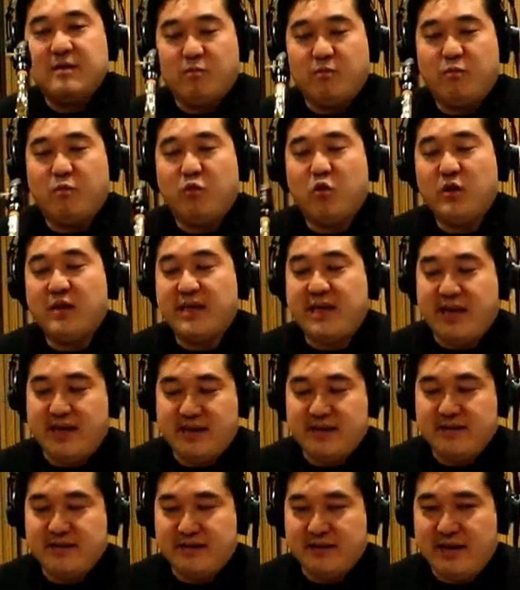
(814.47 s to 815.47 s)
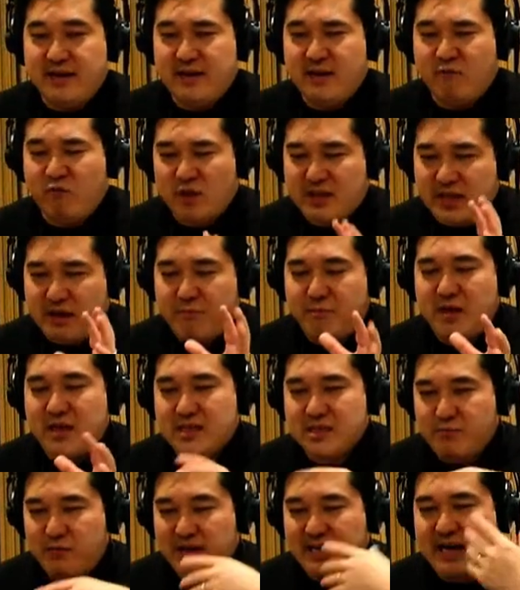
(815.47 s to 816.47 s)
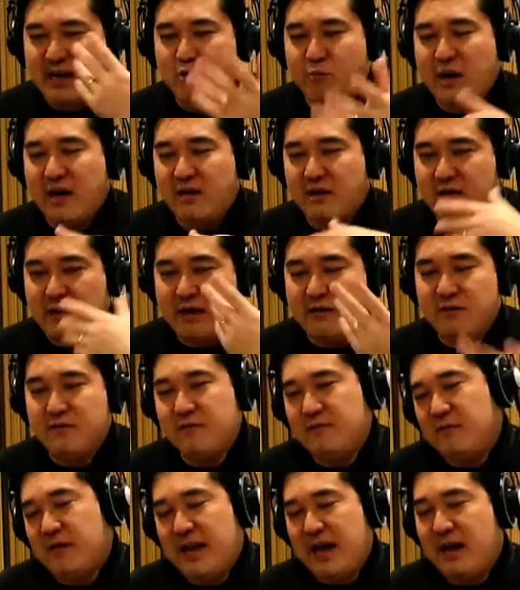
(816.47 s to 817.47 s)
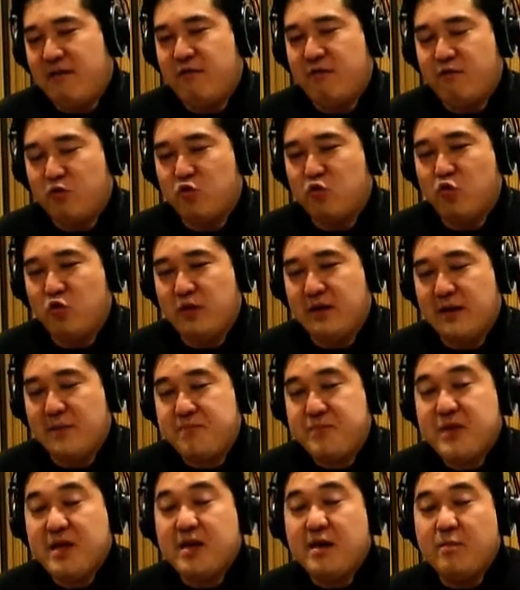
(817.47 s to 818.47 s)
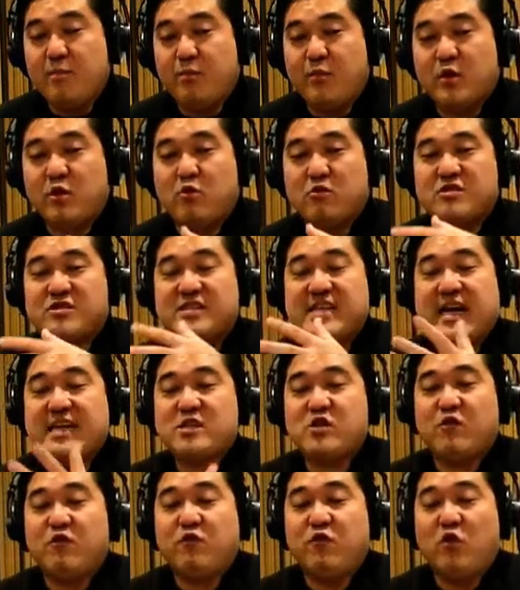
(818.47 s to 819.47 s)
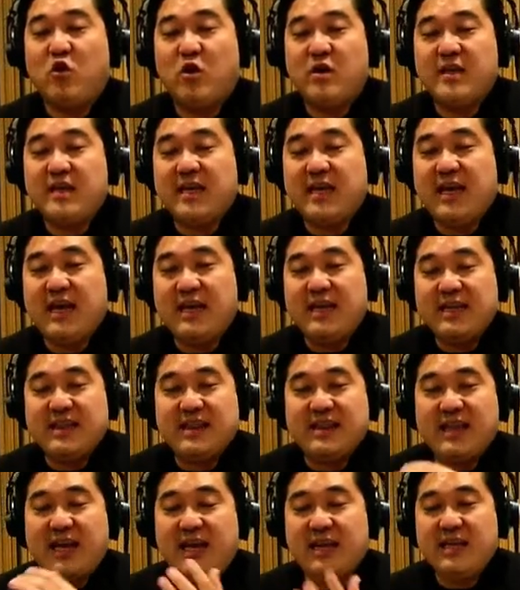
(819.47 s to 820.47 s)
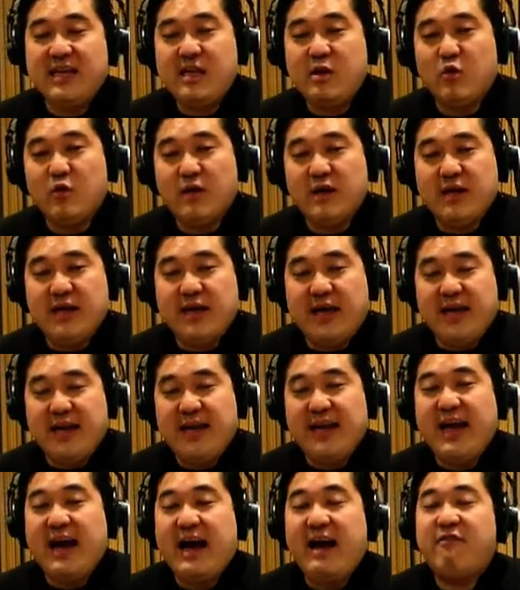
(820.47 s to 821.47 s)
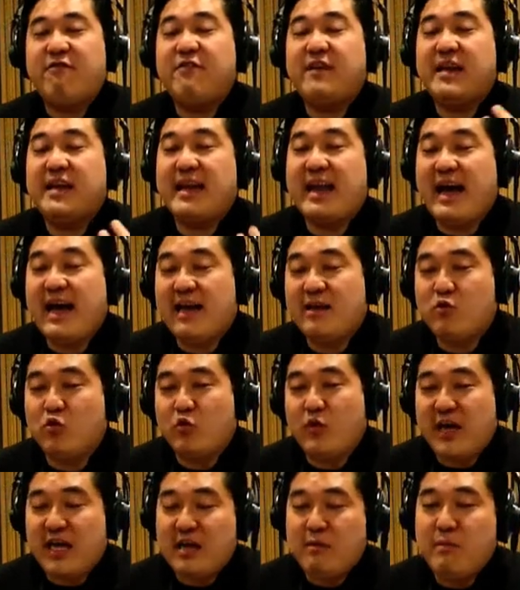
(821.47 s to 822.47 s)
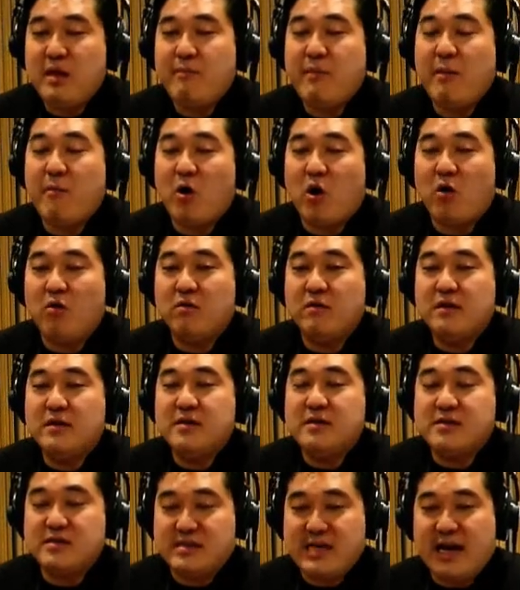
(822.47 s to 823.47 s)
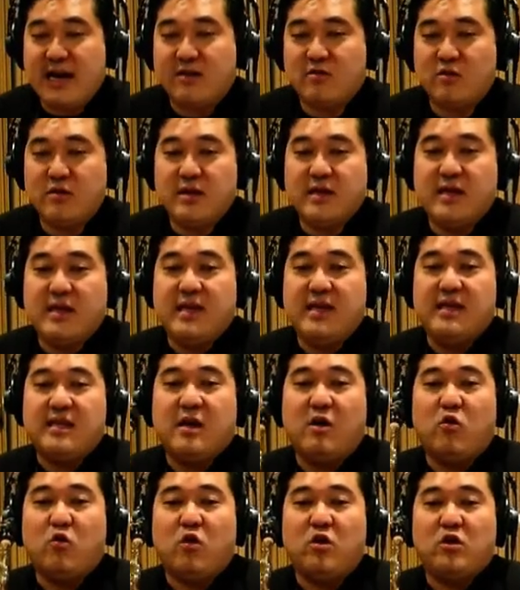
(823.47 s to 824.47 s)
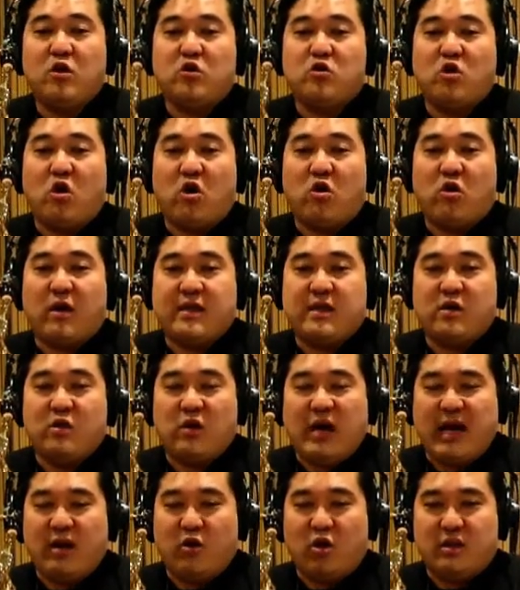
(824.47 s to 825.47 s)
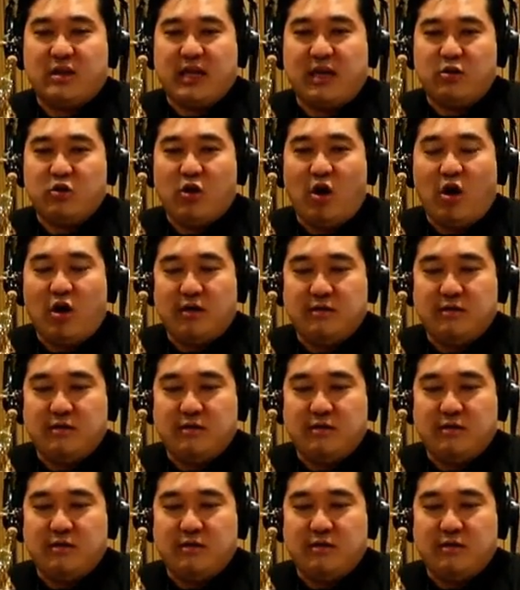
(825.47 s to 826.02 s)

Por quê? Né? Eu vou até explicar numa live futura, porque o saxofone, ele inteirinho, ele é afinado em Mi bemol, certo? Então, quando eu toco aqui ó, a nota Dó,